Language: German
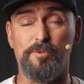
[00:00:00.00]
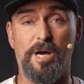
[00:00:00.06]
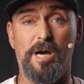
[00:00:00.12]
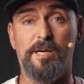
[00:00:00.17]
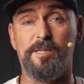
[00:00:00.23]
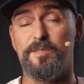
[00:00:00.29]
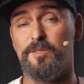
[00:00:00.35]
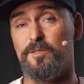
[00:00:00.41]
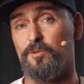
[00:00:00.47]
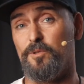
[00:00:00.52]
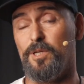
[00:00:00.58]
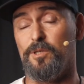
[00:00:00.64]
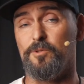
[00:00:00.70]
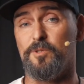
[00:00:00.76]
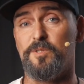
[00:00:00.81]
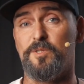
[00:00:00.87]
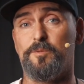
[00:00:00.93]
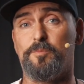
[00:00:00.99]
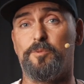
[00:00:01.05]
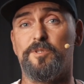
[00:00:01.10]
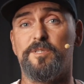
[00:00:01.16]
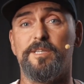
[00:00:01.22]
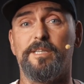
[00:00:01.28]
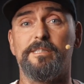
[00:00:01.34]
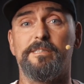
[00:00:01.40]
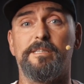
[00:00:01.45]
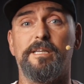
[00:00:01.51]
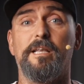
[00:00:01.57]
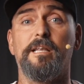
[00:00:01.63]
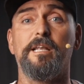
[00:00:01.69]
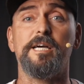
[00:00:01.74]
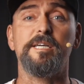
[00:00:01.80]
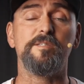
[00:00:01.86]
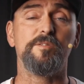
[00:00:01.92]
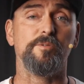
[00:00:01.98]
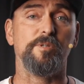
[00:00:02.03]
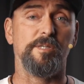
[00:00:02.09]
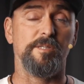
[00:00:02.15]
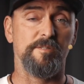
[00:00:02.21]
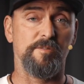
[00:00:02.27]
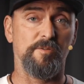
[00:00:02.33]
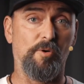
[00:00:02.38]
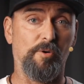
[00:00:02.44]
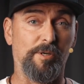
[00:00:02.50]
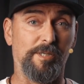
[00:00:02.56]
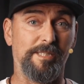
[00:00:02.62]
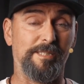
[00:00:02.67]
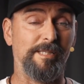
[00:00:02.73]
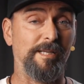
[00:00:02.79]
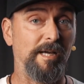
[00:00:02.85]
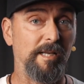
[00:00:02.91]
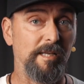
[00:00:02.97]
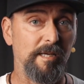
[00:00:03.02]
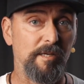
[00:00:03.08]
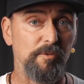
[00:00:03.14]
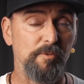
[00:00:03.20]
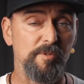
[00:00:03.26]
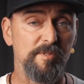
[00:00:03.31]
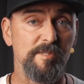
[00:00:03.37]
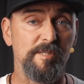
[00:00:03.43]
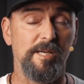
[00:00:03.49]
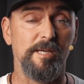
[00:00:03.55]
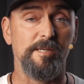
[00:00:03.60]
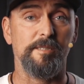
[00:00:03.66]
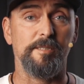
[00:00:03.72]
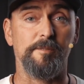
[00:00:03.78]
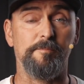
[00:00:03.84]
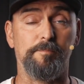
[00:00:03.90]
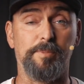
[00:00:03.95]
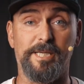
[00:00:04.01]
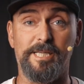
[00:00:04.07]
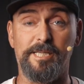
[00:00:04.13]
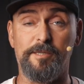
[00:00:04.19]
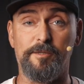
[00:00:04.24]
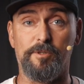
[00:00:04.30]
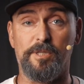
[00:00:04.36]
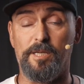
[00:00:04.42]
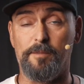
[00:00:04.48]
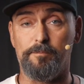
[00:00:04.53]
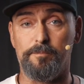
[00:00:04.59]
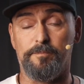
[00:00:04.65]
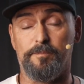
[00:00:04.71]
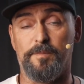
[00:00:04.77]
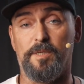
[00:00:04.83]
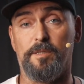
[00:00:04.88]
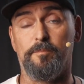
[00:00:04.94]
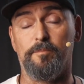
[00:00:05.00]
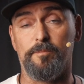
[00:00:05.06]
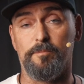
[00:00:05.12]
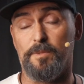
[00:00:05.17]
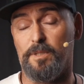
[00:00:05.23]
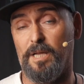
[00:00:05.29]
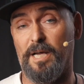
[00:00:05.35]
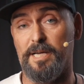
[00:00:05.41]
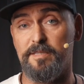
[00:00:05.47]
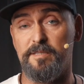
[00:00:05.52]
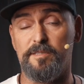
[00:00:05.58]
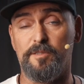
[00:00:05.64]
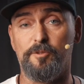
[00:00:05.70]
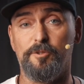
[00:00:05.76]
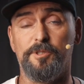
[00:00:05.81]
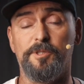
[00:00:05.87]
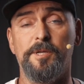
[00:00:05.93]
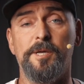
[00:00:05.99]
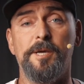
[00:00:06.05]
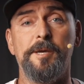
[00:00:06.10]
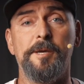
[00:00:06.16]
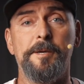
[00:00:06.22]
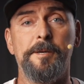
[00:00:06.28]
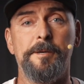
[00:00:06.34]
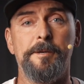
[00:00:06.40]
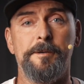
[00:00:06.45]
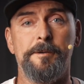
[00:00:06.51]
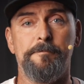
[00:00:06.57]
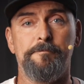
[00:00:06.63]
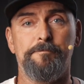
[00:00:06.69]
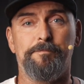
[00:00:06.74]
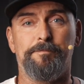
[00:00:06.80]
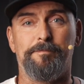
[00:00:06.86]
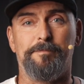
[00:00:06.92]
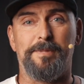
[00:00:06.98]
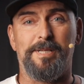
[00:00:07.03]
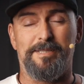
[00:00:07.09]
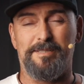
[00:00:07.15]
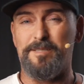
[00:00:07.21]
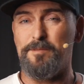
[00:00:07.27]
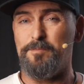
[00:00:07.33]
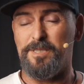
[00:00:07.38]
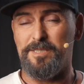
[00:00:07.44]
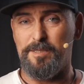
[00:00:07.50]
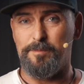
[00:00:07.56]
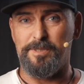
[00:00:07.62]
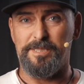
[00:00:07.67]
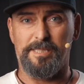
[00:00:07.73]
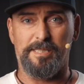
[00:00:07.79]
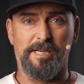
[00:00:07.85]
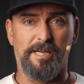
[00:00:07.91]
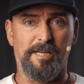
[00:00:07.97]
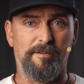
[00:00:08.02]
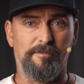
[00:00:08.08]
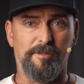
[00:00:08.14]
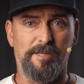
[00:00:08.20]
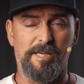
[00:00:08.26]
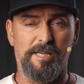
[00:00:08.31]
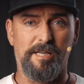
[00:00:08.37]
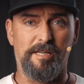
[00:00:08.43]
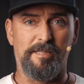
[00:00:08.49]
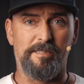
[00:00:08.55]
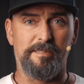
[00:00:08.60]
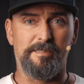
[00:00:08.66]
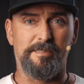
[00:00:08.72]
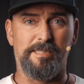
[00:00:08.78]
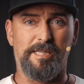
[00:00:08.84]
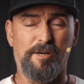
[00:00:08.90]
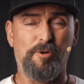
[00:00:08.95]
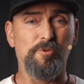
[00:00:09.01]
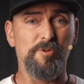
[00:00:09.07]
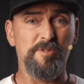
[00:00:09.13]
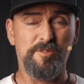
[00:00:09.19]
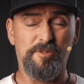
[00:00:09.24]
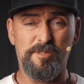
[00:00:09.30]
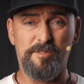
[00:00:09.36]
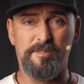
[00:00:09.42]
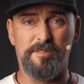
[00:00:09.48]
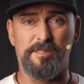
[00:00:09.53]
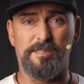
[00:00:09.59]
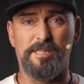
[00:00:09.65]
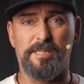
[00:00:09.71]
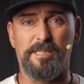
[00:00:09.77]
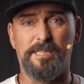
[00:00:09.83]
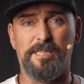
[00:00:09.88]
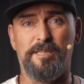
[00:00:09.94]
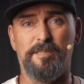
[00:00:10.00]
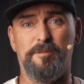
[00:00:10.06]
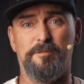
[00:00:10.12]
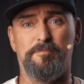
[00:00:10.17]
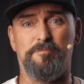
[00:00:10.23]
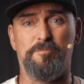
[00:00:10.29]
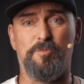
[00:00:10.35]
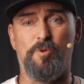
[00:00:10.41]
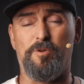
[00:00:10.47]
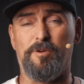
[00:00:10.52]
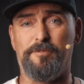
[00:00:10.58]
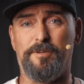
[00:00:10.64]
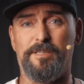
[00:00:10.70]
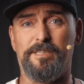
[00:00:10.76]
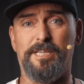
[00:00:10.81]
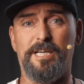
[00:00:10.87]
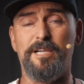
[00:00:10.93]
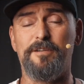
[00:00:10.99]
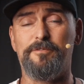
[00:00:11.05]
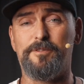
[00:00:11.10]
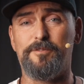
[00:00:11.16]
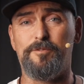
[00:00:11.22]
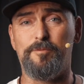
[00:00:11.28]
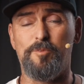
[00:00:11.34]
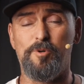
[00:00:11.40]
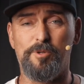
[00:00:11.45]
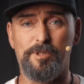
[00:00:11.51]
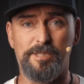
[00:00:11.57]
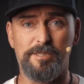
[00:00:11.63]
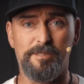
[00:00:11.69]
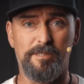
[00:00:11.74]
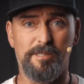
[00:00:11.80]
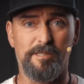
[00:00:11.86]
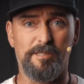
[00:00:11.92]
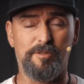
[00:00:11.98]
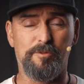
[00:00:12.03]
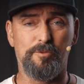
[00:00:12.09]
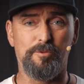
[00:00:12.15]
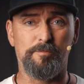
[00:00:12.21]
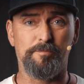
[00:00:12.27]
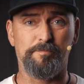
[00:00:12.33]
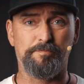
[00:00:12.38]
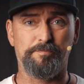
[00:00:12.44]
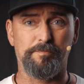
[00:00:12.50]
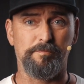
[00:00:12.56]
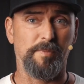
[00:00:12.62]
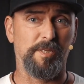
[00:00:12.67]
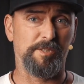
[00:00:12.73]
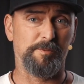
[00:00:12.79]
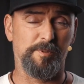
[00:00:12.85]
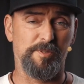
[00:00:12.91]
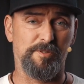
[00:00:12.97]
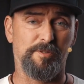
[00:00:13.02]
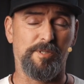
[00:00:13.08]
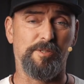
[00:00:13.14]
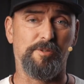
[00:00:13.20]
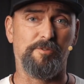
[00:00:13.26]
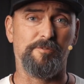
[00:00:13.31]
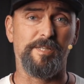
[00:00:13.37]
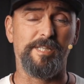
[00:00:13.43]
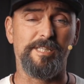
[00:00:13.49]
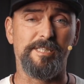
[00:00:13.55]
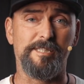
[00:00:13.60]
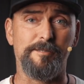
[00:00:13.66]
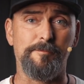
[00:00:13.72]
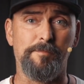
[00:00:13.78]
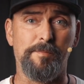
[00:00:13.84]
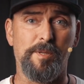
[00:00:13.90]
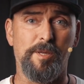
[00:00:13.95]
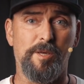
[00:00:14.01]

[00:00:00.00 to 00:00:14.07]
nur 80 oder 90 Prozent der Leistung eines Originalakkus äh, bringen oder ähm, leisten können, das ist mir ziemlich egal, weil die Akkus kosten in der Regel ungefähr die Hälfte vom Originalakku, manchmal sogar noch weniger.